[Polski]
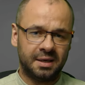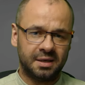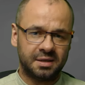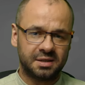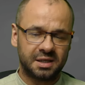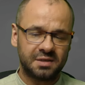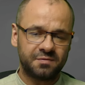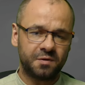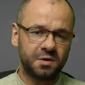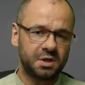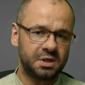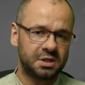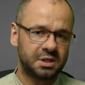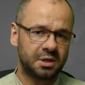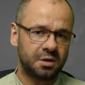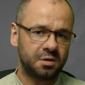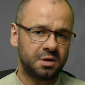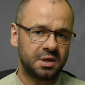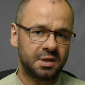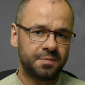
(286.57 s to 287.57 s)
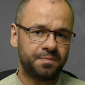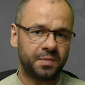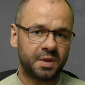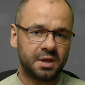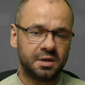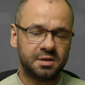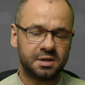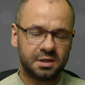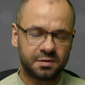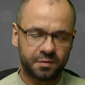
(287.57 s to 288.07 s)
Ze swojej strony
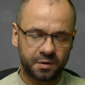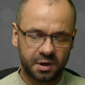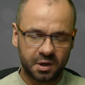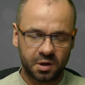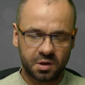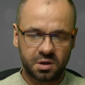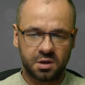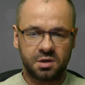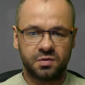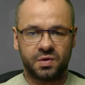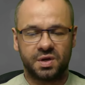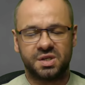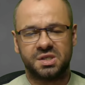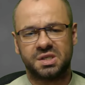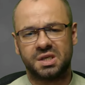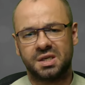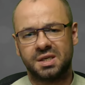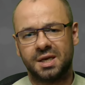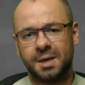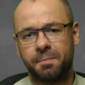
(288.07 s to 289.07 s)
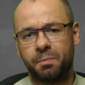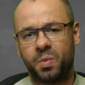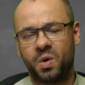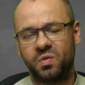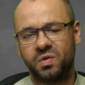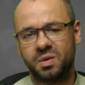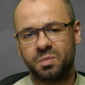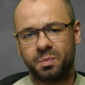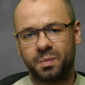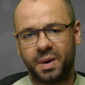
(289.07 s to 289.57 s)
i ze swojego doświadczenia
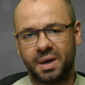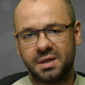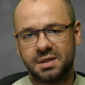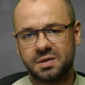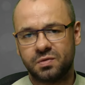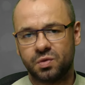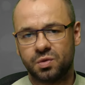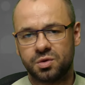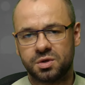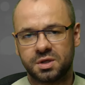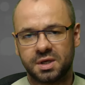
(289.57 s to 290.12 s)
powiem Państwu,